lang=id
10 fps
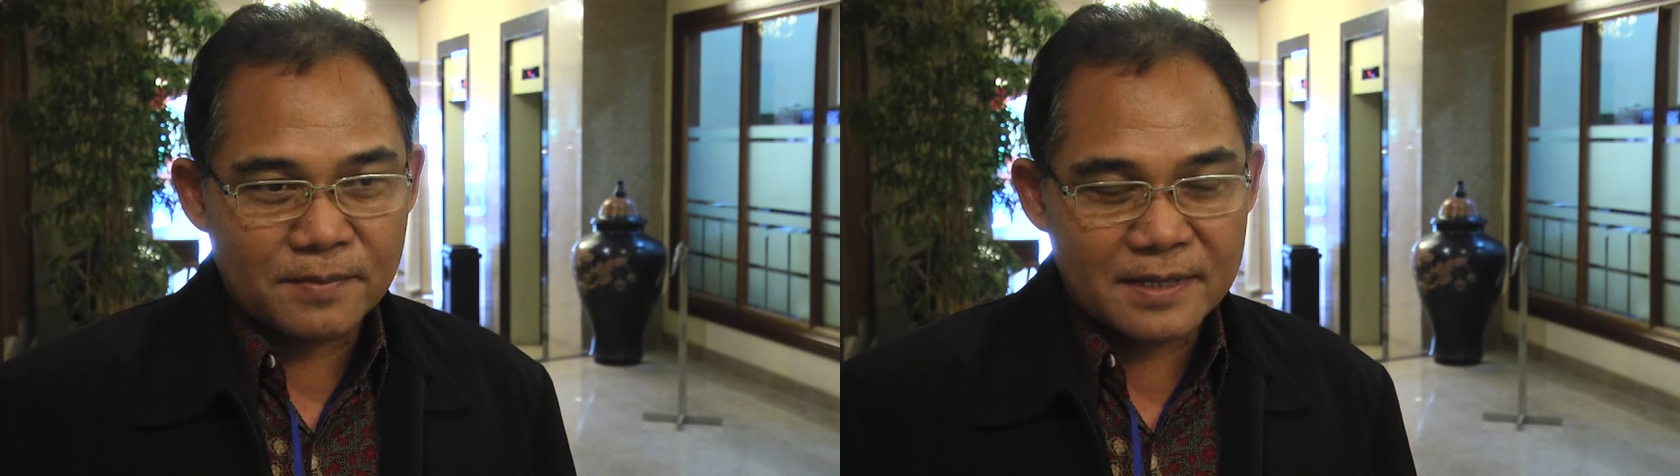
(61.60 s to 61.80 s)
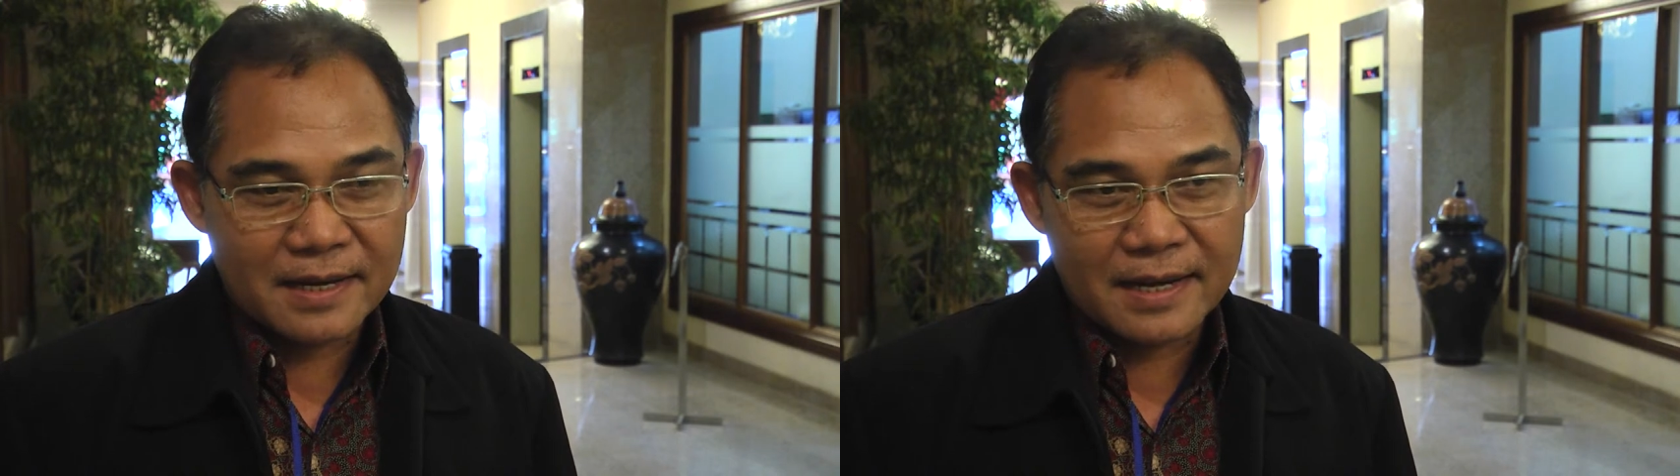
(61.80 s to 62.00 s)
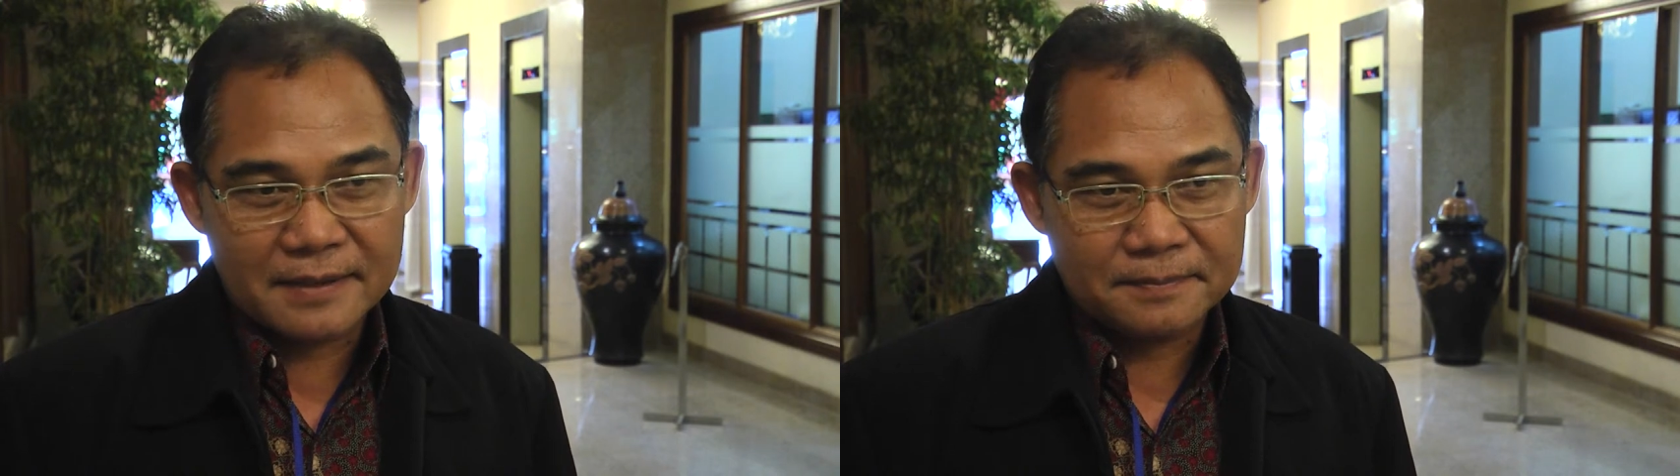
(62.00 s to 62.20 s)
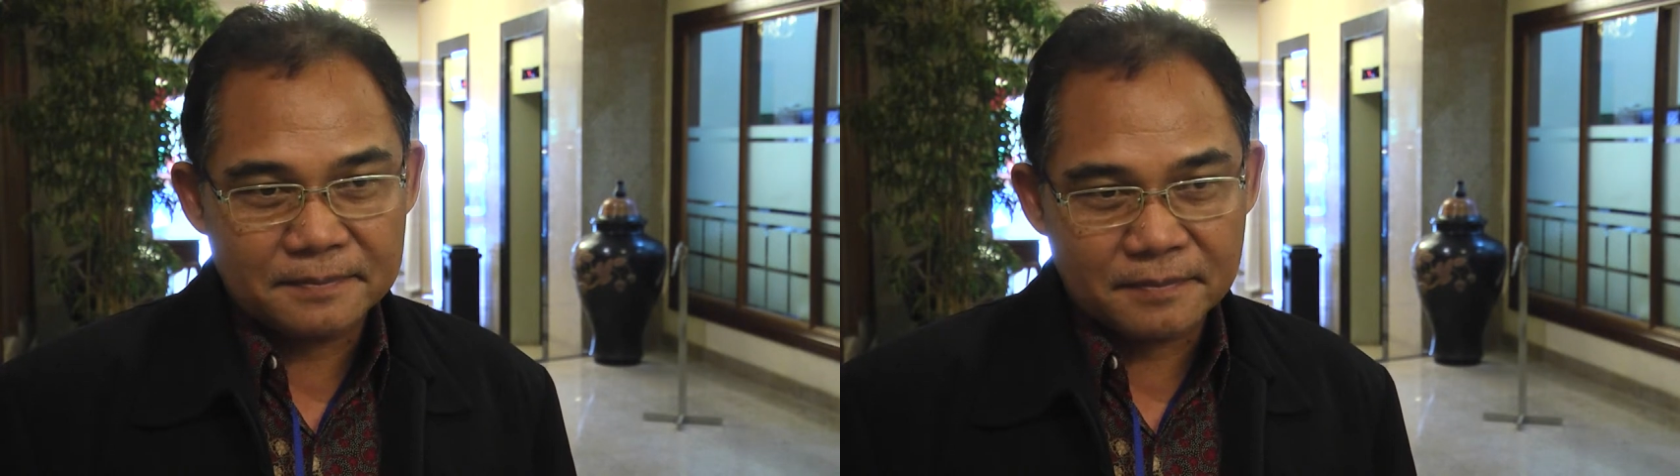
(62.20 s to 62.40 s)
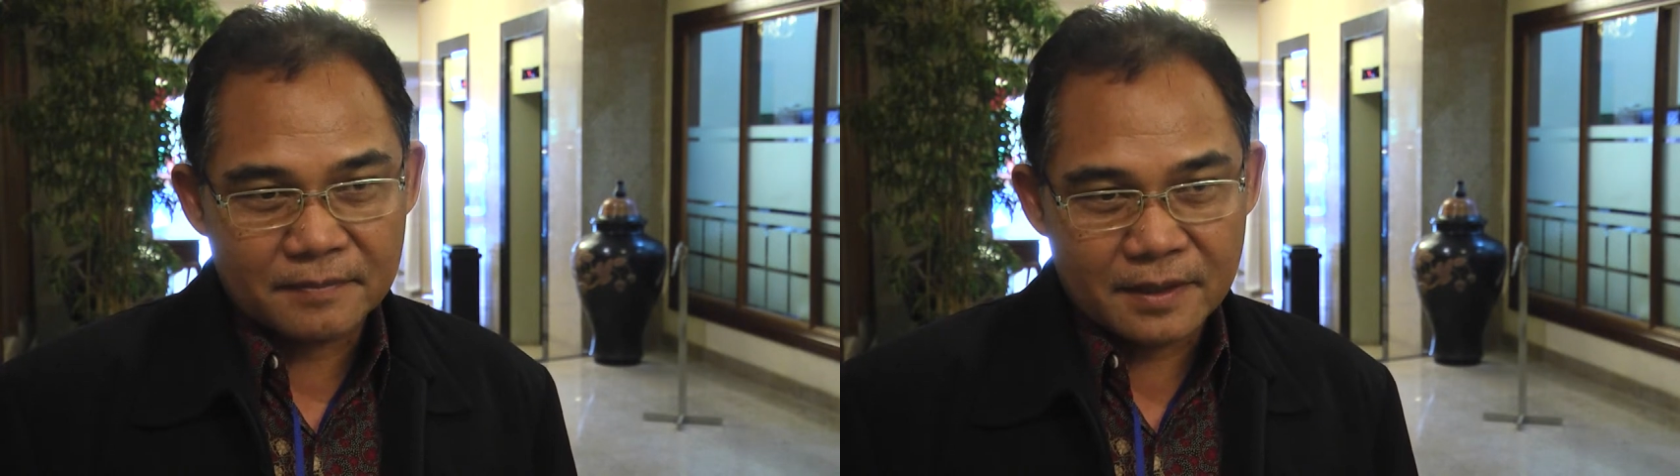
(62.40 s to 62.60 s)
masalah
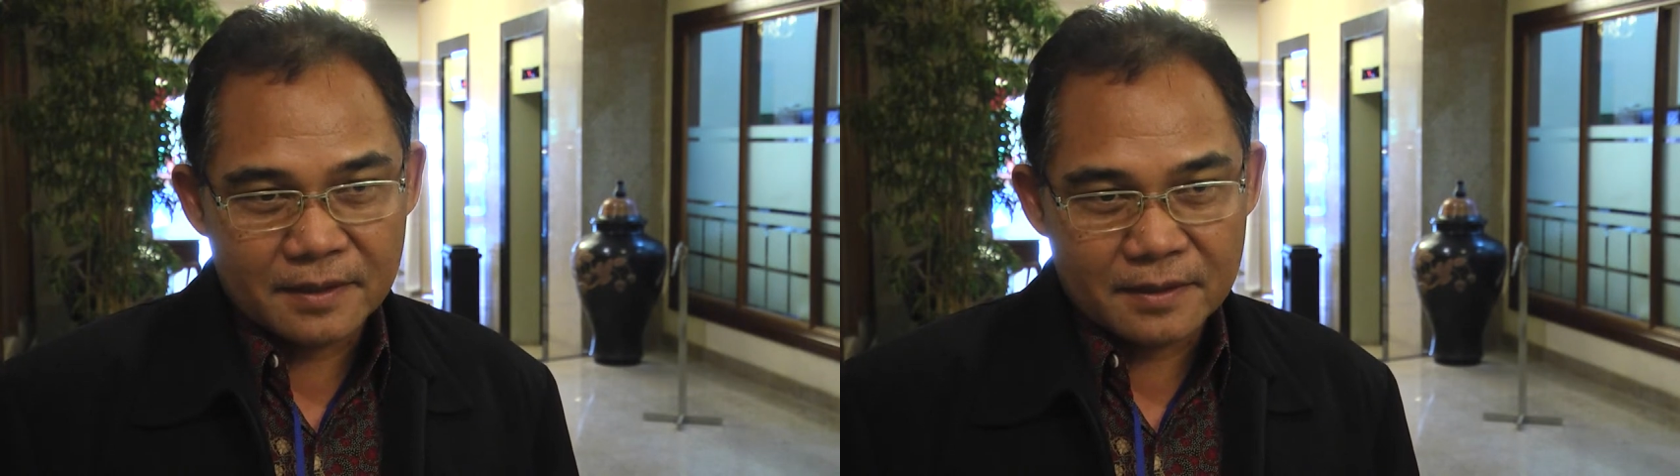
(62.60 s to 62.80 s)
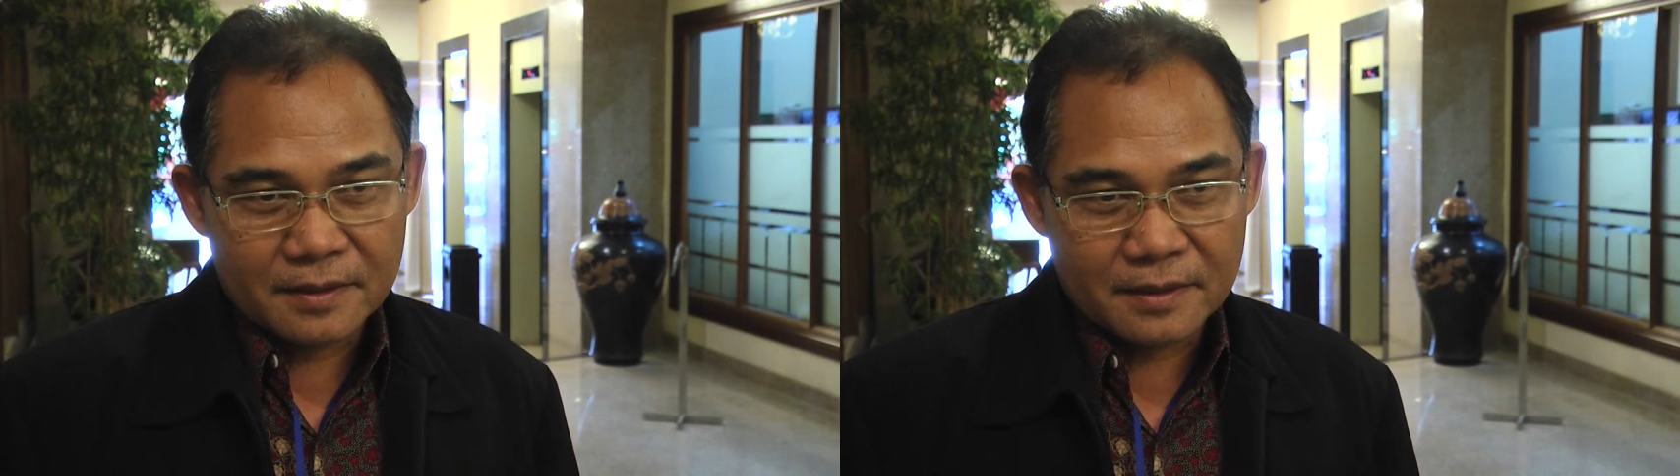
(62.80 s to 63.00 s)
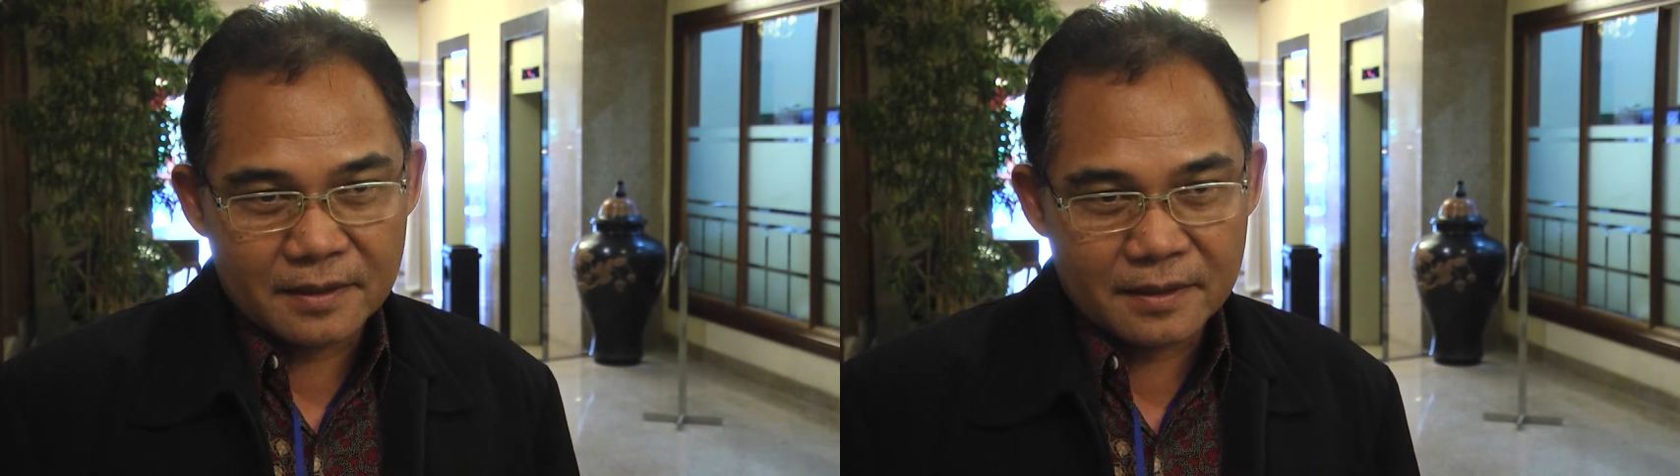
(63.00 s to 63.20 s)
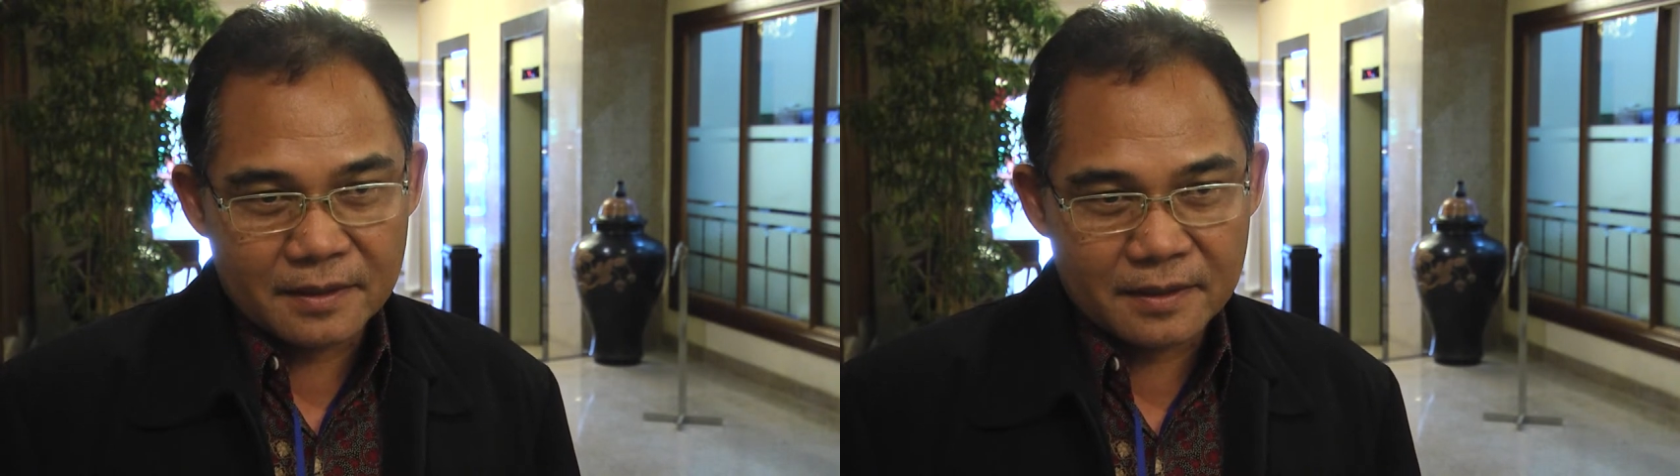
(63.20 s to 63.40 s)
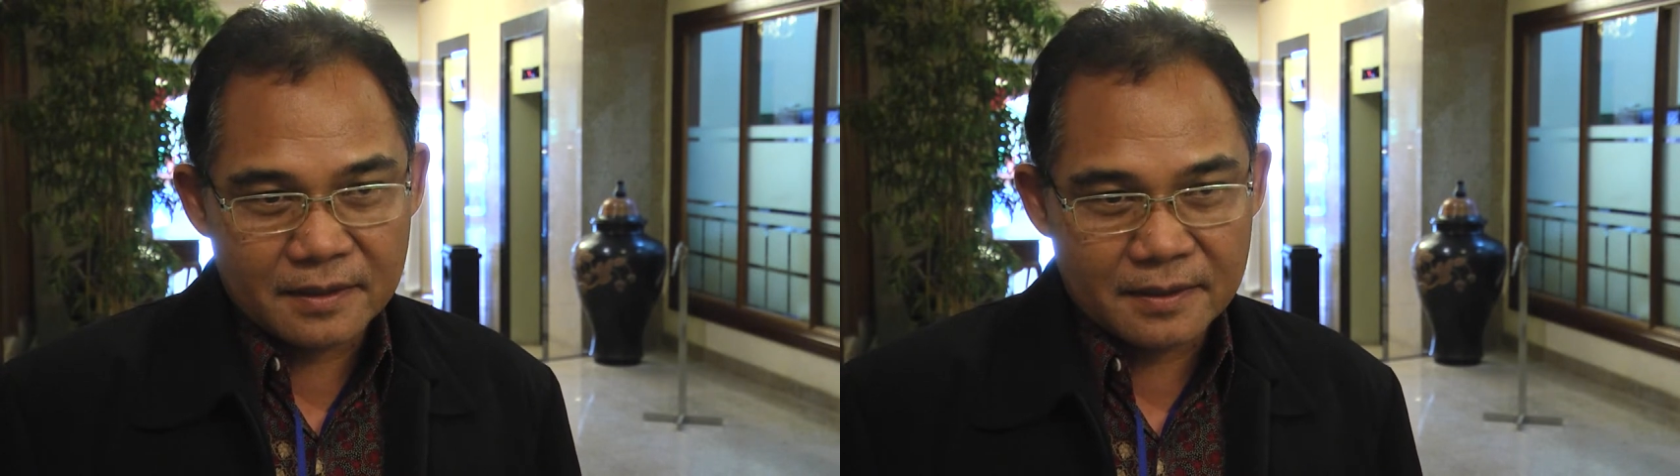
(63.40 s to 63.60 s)
eh,